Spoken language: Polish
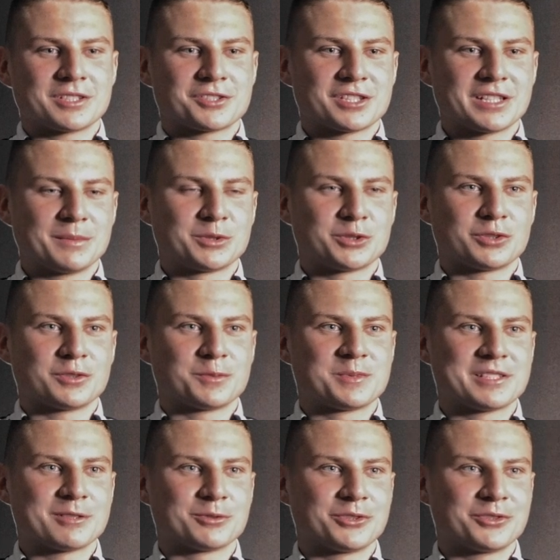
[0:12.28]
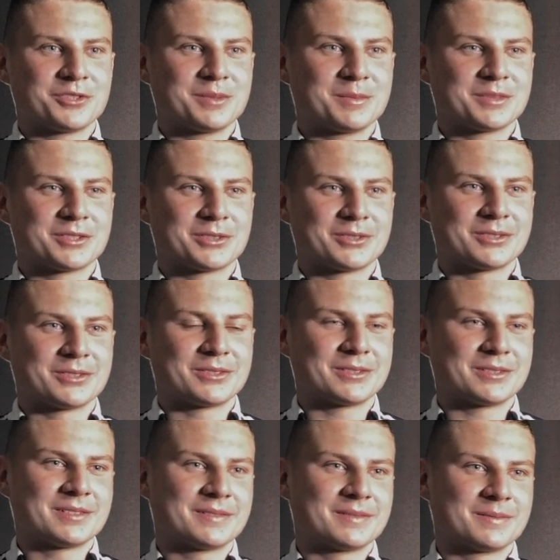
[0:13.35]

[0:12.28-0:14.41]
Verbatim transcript: zaczynamy, to pseudonim to,